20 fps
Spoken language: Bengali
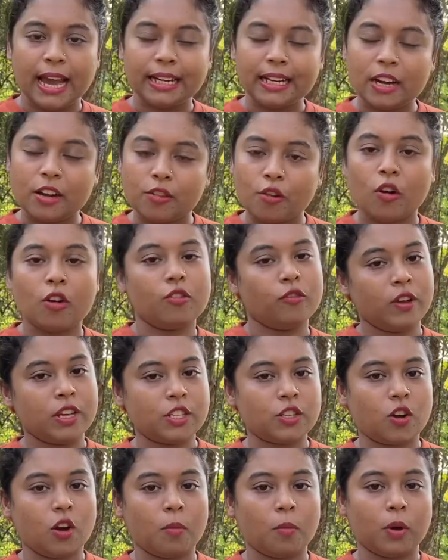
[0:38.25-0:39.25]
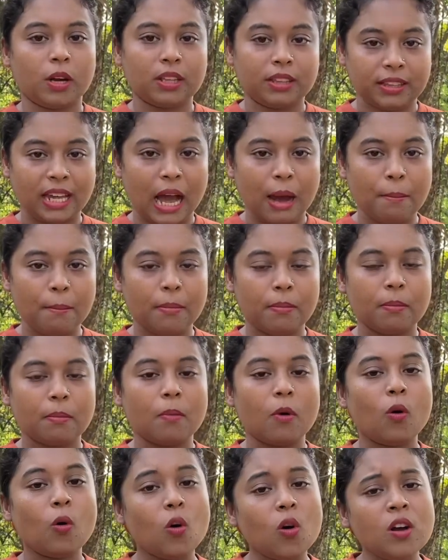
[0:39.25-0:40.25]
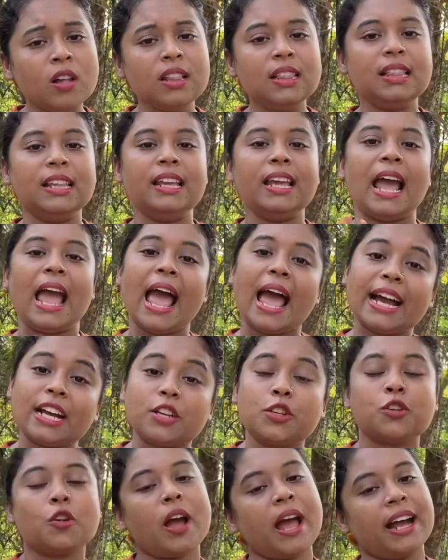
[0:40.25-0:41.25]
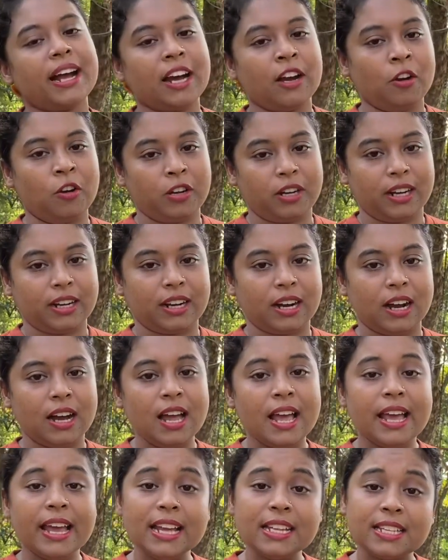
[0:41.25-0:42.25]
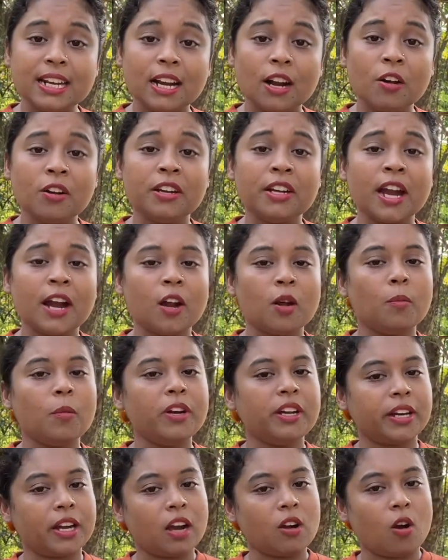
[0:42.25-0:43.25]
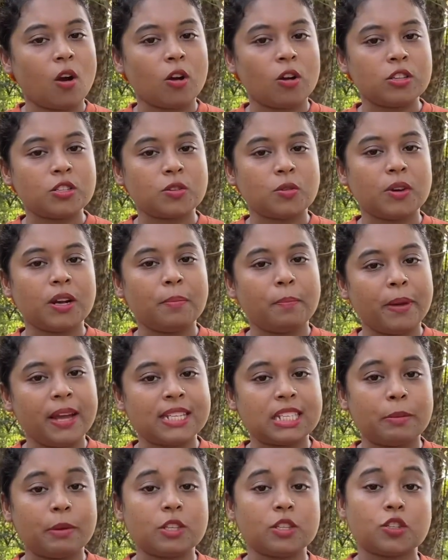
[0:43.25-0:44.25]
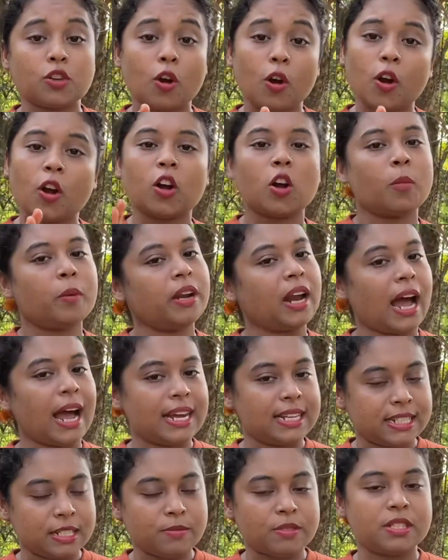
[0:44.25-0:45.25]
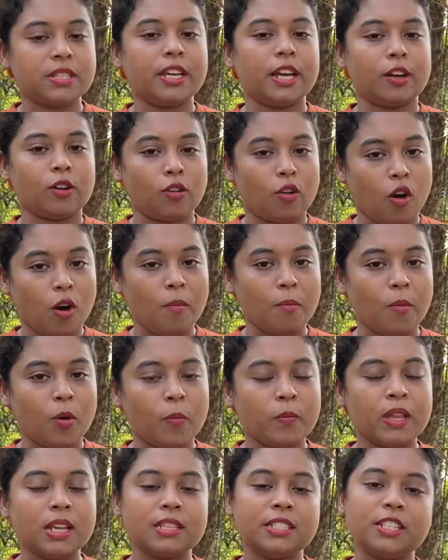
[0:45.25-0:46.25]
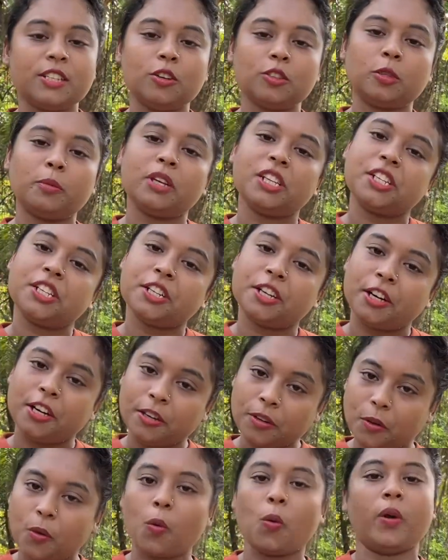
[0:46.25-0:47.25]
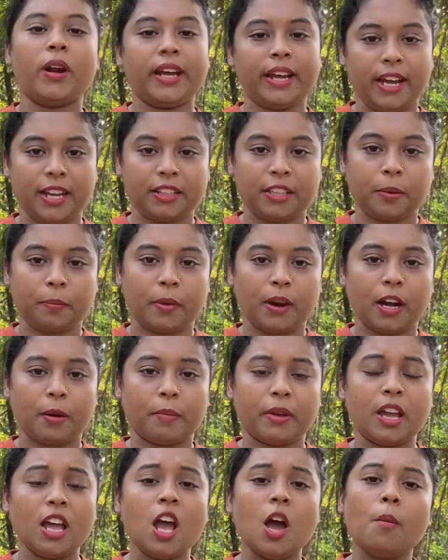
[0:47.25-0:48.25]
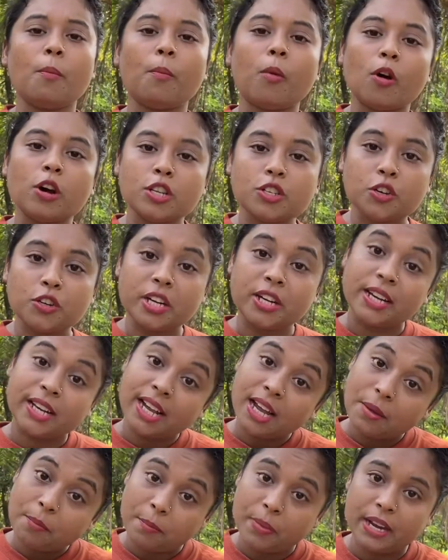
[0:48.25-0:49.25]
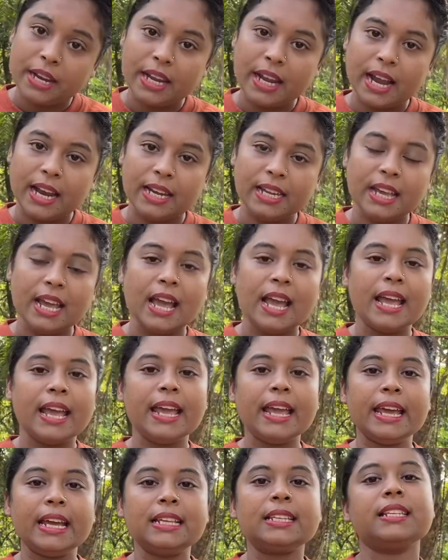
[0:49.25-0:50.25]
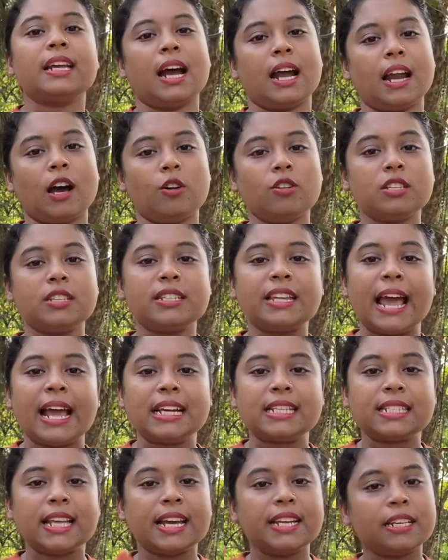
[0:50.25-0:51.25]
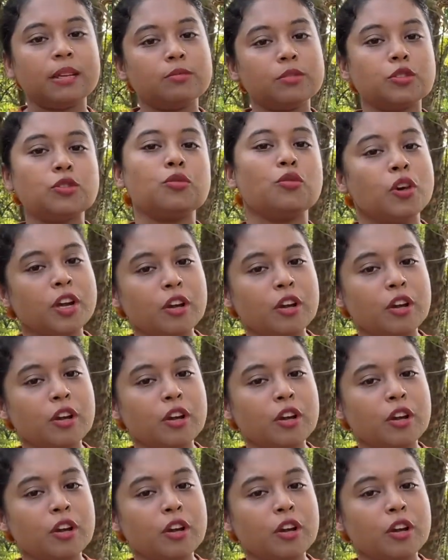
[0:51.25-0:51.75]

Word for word: একটা ননভেজ কম্বো দাম অনলি একশো এগারো টাকা এছাড়াও নিরানব্বই টাকা খরচ করে পেয়ে যাবে ছ রকমের আইটেমস দিয়ে কম্বো যেগুলো তোমরা শেয়ার করে খেতে পারবে পঁয়ষট্টি টাকায় বিরিয়ানি এছাড়াও স্ন্যাক্স আইটেম শুরুই